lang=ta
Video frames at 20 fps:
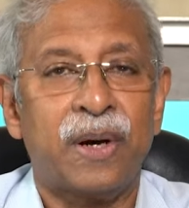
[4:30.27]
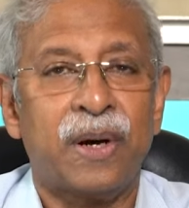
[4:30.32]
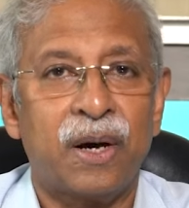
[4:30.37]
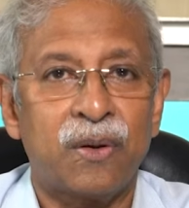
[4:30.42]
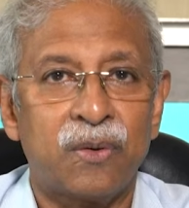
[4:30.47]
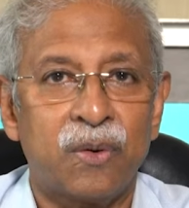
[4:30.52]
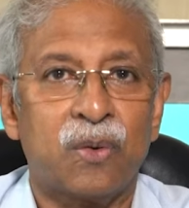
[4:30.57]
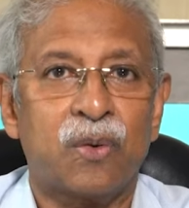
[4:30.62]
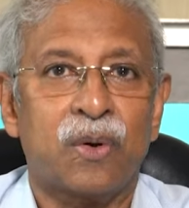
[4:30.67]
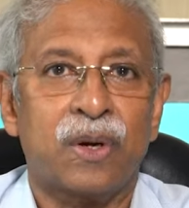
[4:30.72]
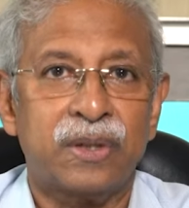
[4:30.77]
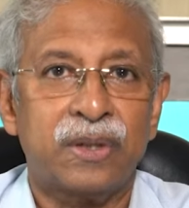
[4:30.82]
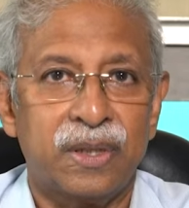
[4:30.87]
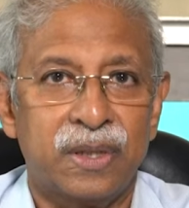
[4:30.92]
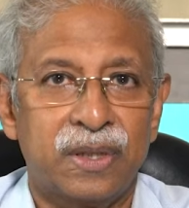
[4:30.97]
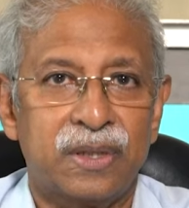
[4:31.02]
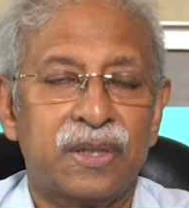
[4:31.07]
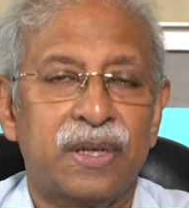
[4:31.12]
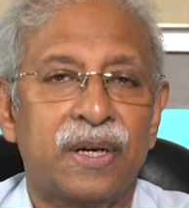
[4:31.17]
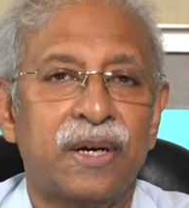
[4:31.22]
பார்வை
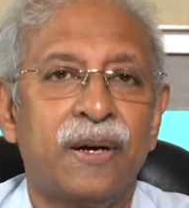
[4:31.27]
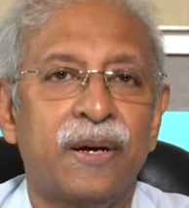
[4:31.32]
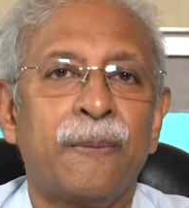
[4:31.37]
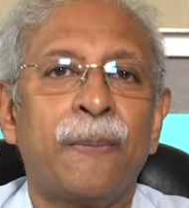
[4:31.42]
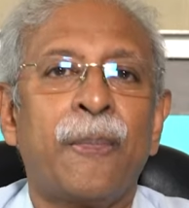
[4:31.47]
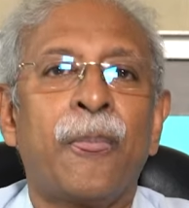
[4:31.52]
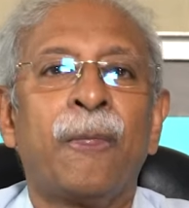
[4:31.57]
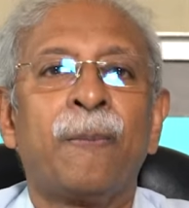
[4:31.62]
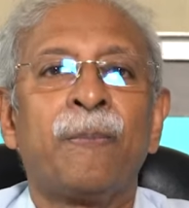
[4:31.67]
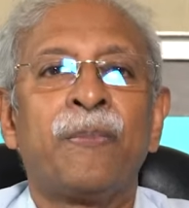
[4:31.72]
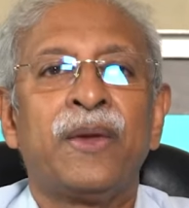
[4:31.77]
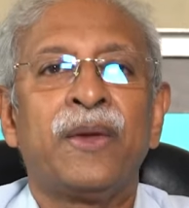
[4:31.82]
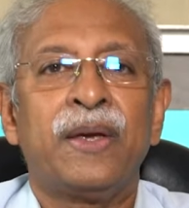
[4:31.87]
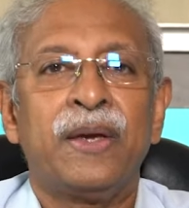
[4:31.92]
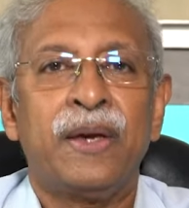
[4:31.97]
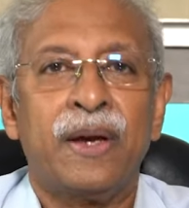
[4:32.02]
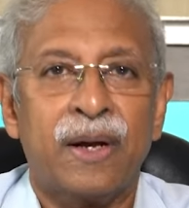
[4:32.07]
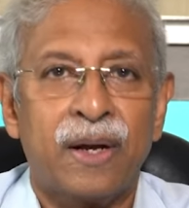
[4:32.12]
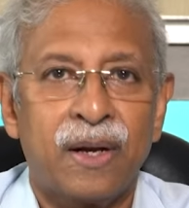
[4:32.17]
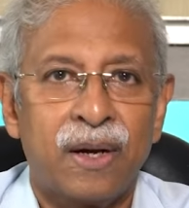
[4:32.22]
குறைஞ்சிடுச்சுன்னா
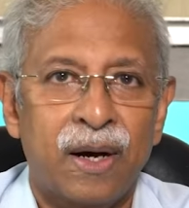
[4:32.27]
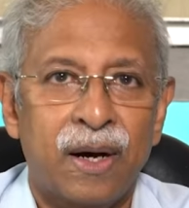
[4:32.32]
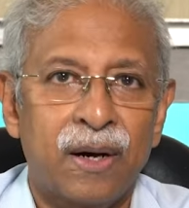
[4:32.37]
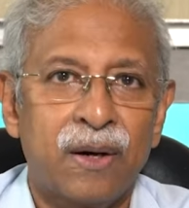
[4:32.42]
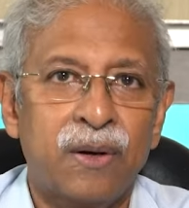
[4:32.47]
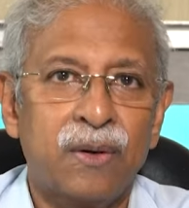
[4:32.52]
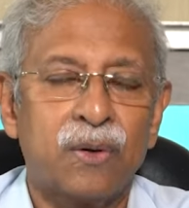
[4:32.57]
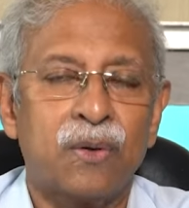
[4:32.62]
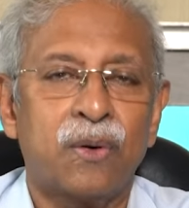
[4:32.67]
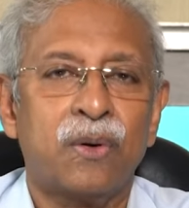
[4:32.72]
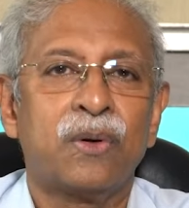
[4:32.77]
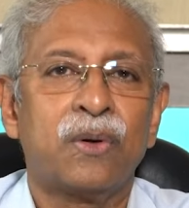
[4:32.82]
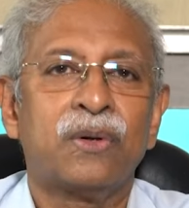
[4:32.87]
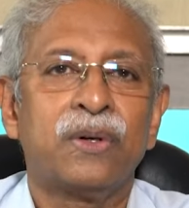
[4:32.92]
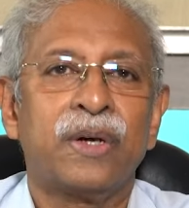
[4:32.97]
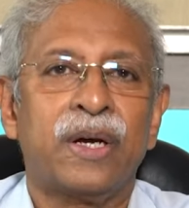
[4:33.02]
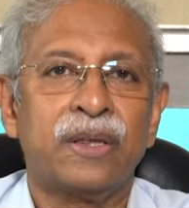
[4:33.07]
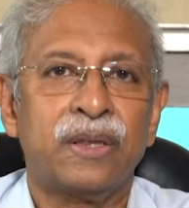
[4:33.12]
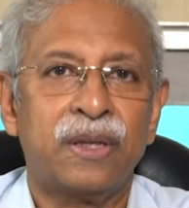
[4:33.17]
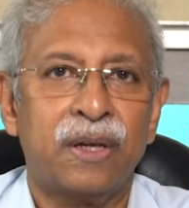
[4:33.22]
எக்காரணம் கொண்டோ
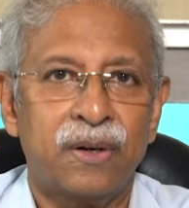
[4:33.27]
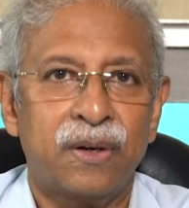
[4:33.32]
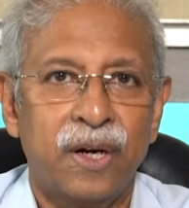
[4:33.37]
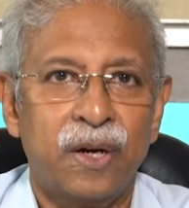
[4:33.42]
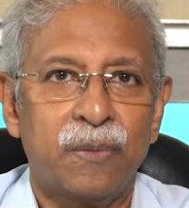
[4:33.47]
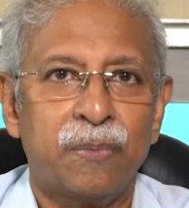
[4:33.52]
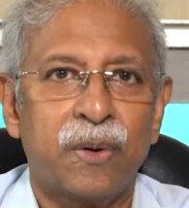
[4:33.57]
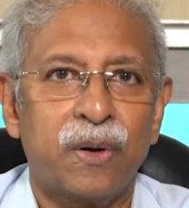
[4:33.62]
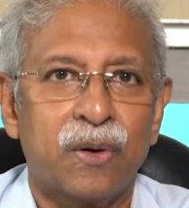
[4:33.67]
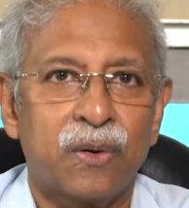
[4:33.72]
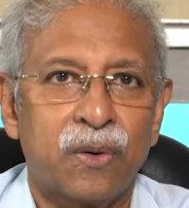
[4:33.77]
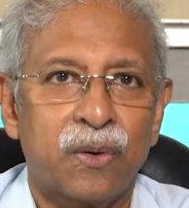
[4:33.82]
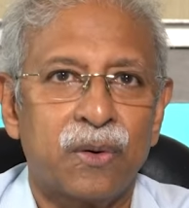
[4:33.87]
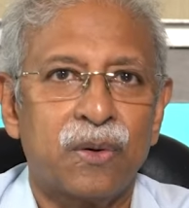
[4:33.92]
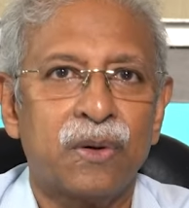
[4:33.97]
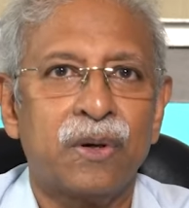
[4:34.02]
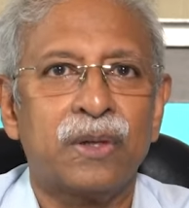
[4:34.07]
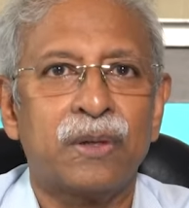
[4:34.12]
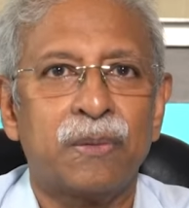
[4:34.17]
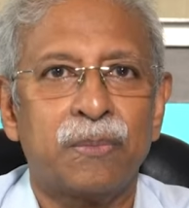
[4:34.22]
எந்த ட்ரீட்மெண்ட்
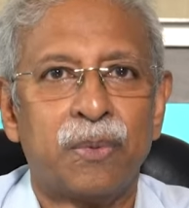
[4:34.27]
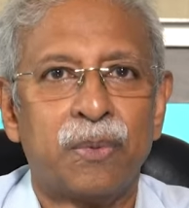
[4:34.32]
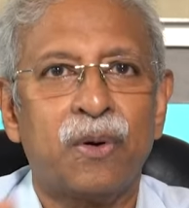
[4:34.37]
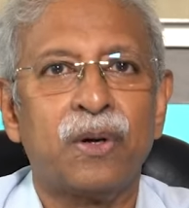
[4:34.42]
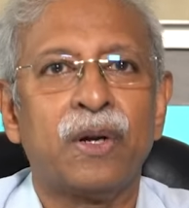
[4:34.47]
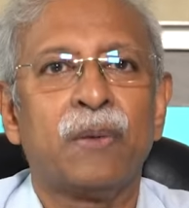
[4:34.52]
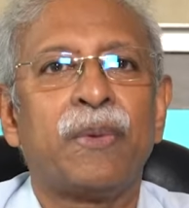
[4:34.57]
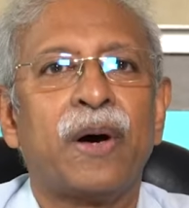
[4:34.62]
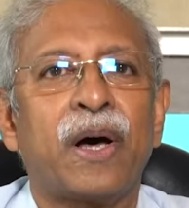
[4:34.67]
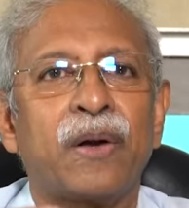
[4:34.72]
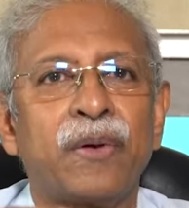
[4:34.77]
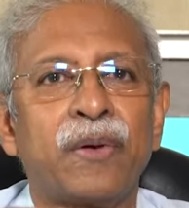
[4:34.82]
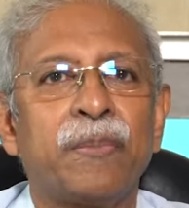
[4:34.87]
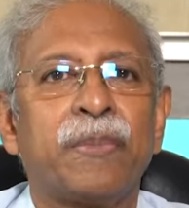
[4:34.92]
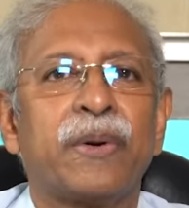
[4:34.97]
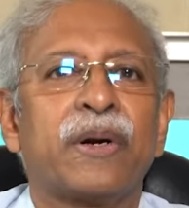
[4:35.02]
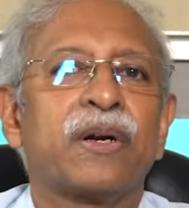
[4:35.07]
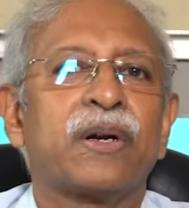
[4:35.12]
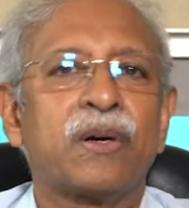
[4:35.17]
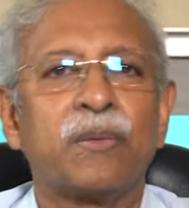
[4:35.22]
கொண்டோ அந்த போன பார்வையை
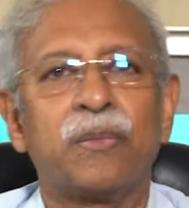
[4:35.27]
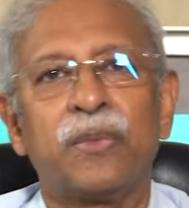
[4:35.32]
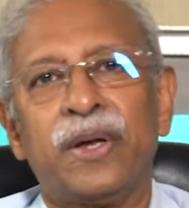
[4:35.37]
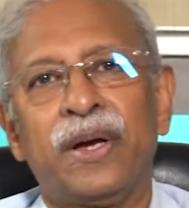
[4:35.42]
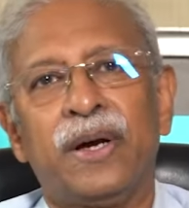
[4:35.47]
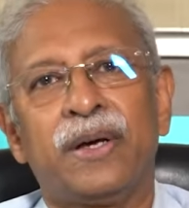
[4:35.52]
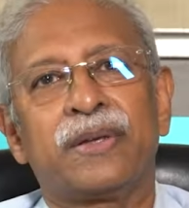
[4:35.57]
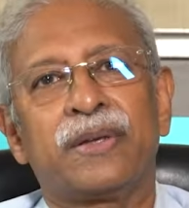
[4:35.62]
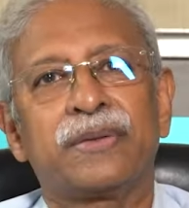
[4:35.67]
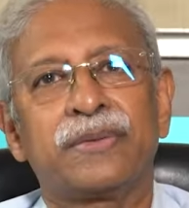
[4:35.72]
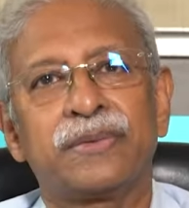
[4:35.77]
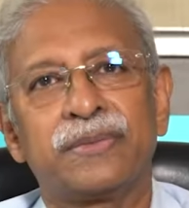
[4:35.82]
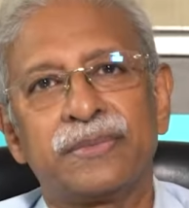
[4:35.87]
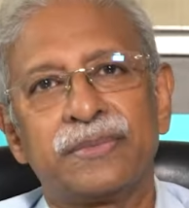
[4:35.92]
பெற்றுக்க முடியாது